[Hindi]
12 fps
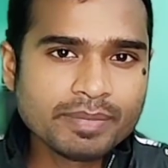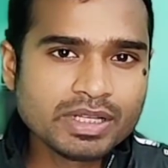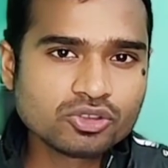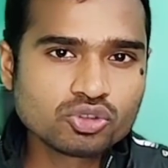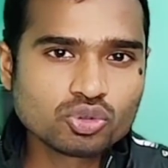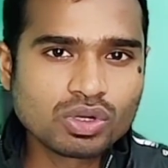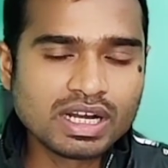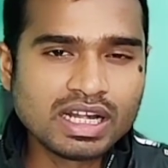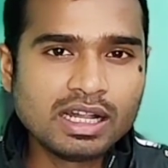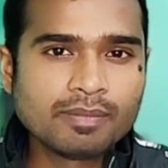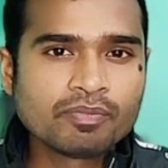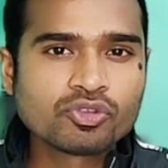मिल चुका
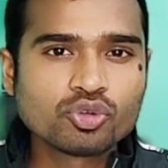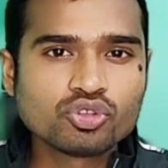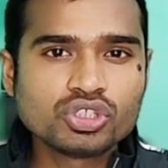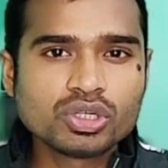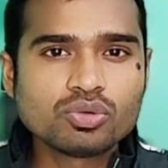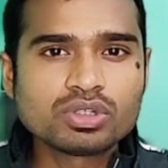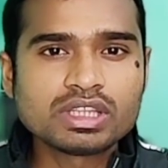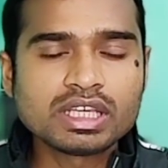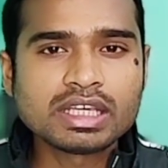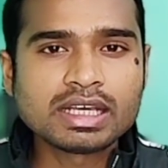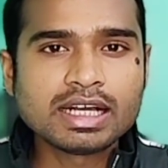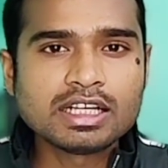है तो ज़रूर
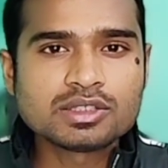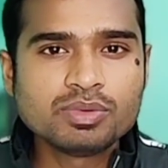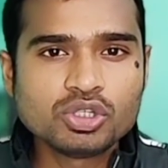देखिएगा इस